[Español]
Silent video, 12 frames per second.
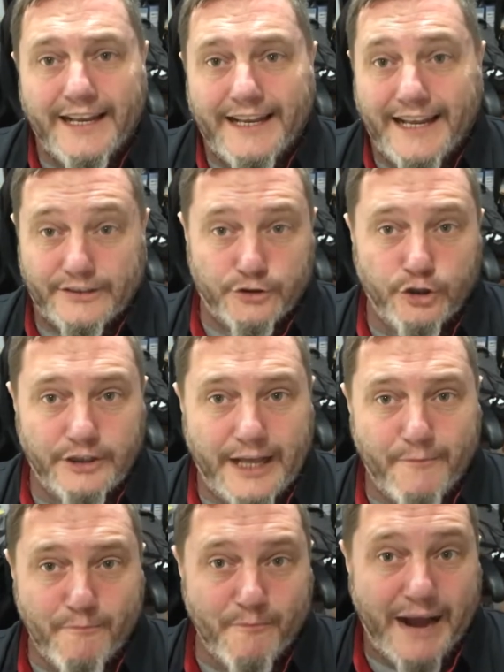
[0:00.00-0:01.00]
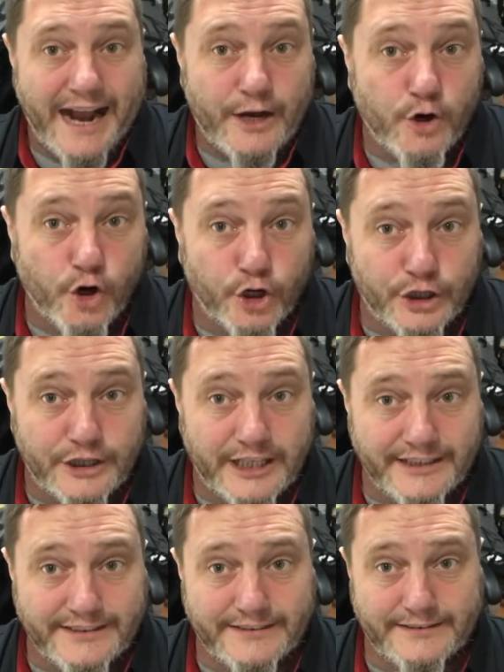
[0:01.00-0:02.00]
Las ondas más
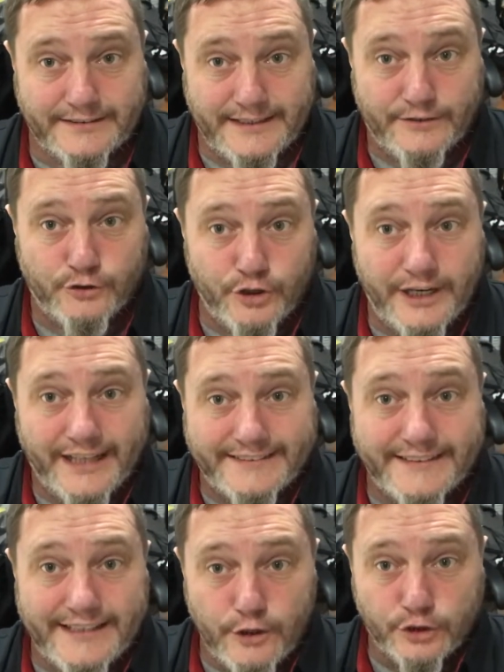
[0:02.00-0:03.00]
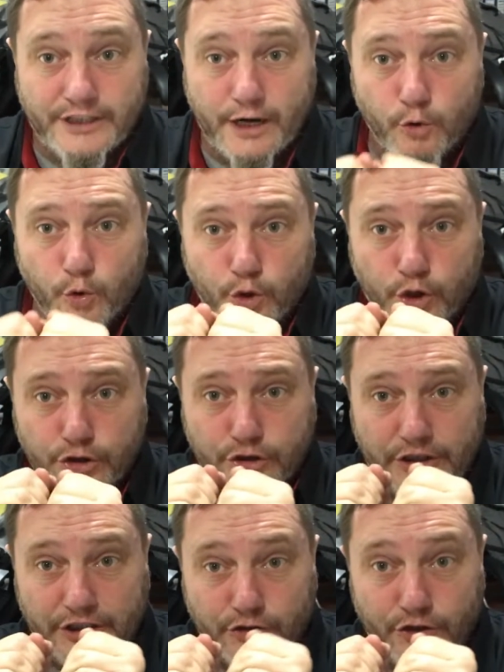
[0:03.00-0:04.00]
cortas, que son las de los
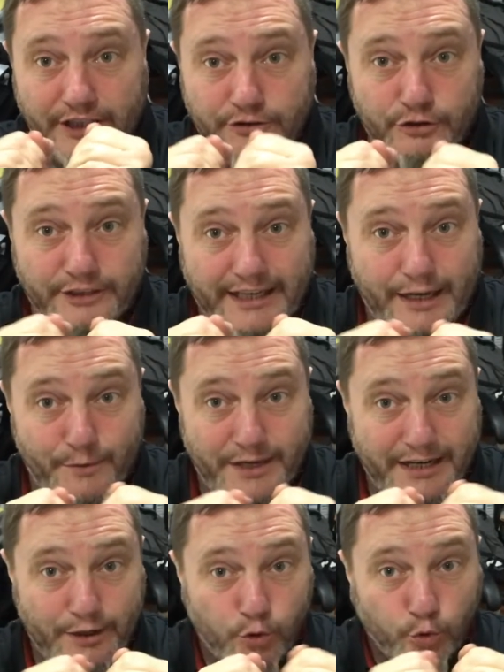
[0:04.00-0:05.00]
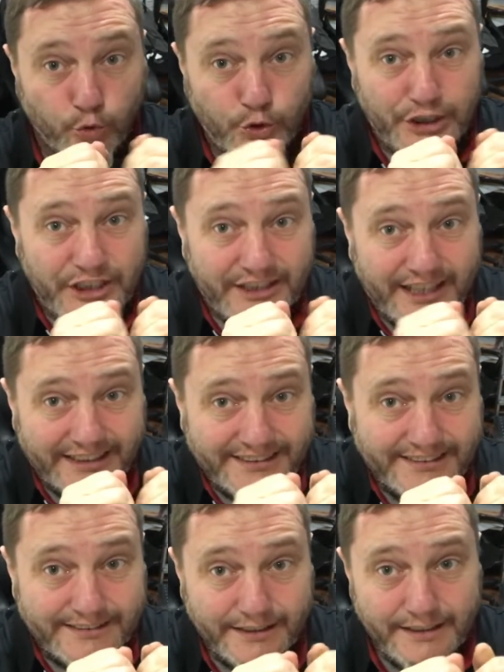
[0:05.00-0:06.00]
agudos, que son las ondas que vienen
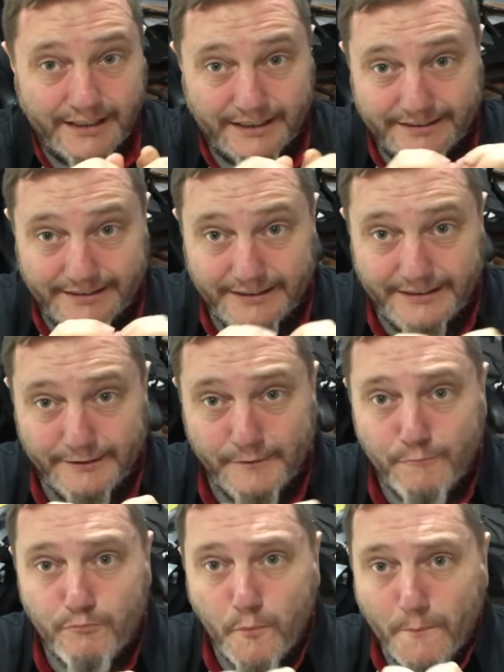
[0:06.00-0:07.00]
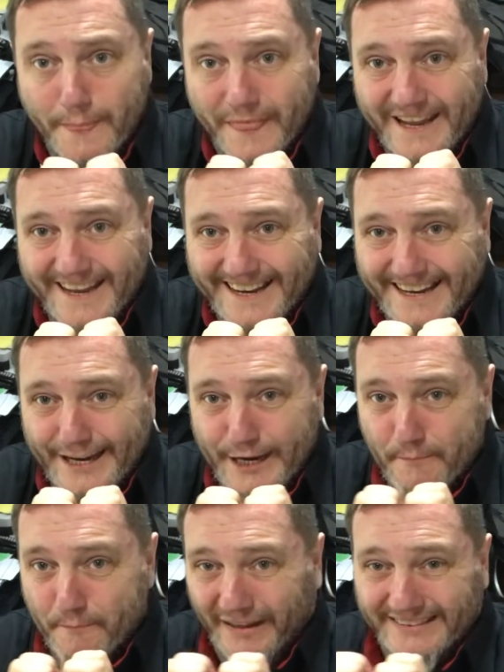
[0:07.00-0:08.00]
juntitas, así,
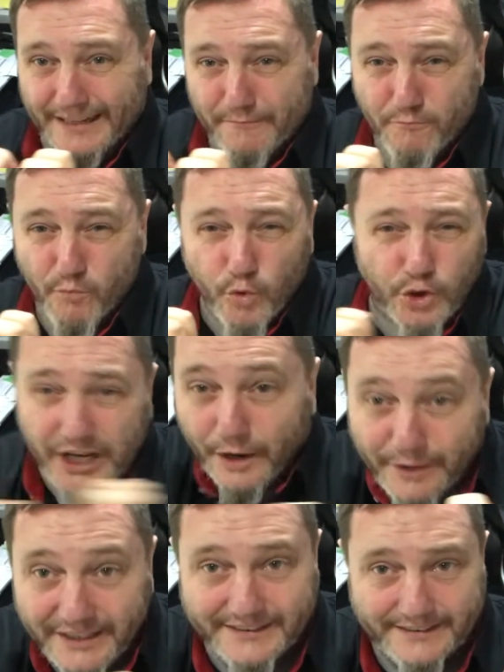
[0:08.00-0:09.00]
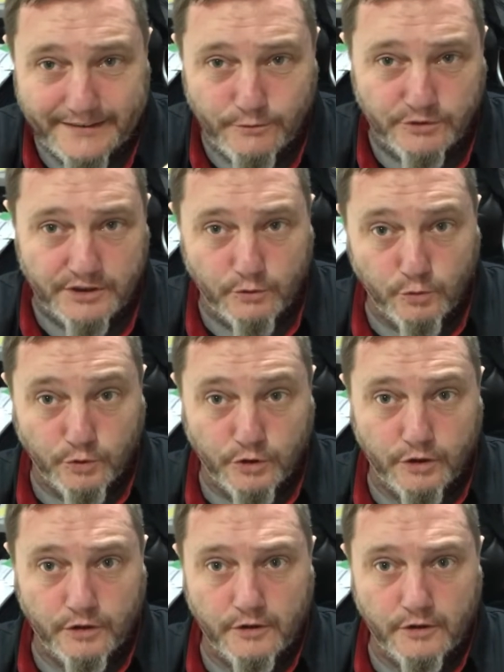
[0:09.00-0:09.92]
eh, pasan muchas veces en un segundo.